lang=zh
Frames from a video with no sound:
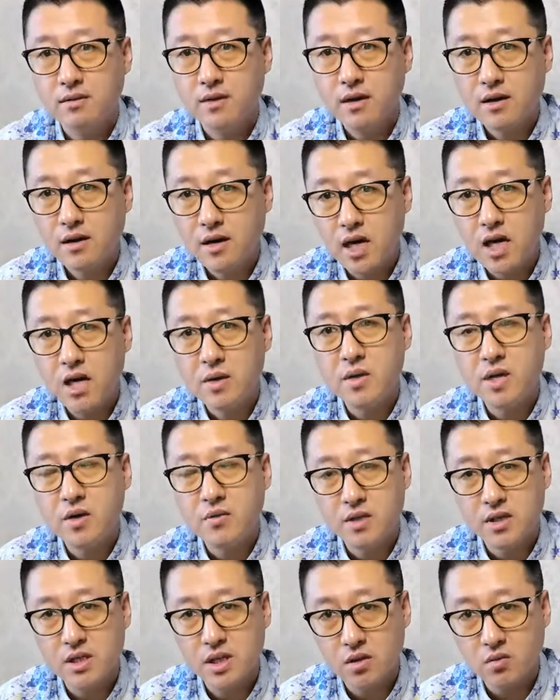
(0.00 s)
看一篇
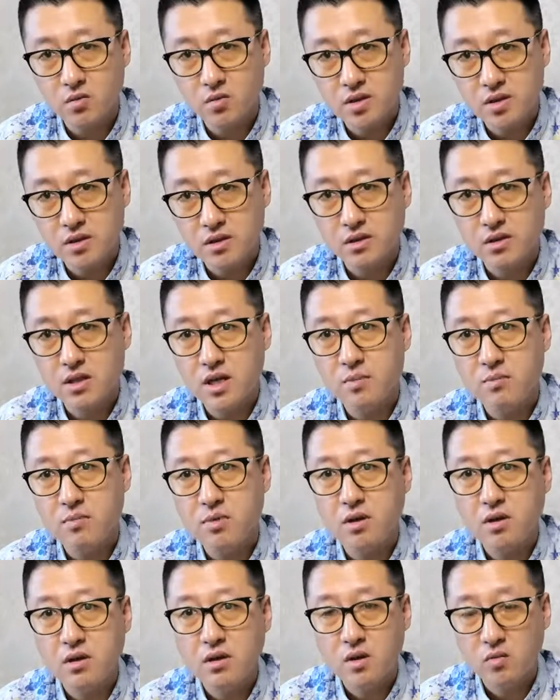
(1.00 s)
文章，我写个点
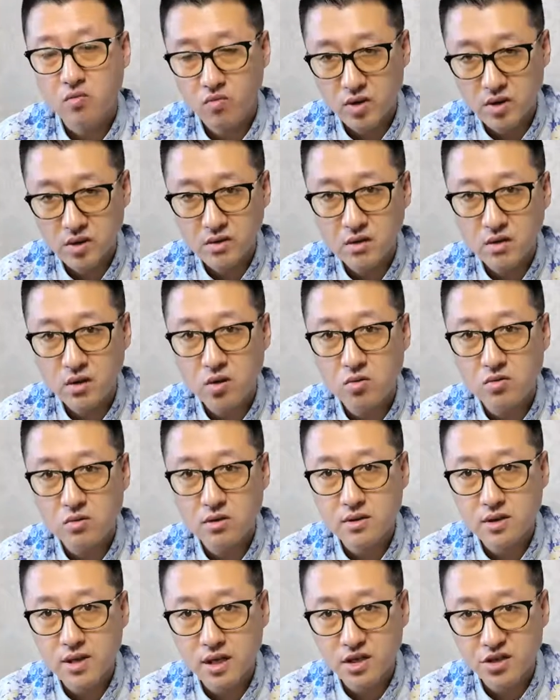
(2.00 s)
播，文字控
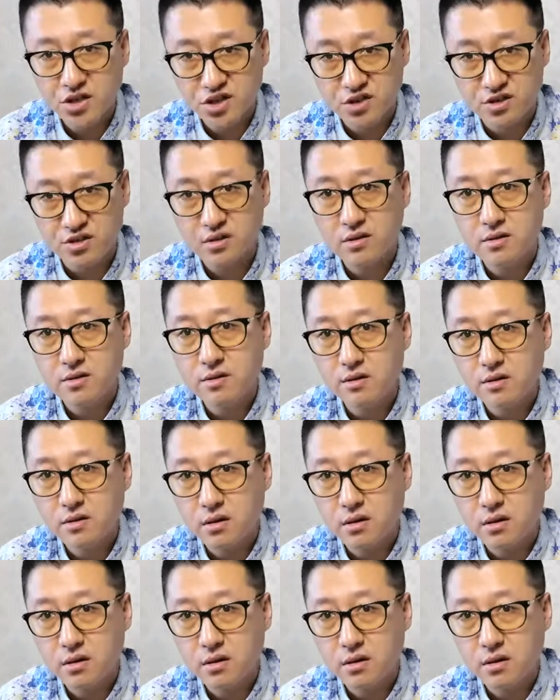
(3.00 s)
制在十个字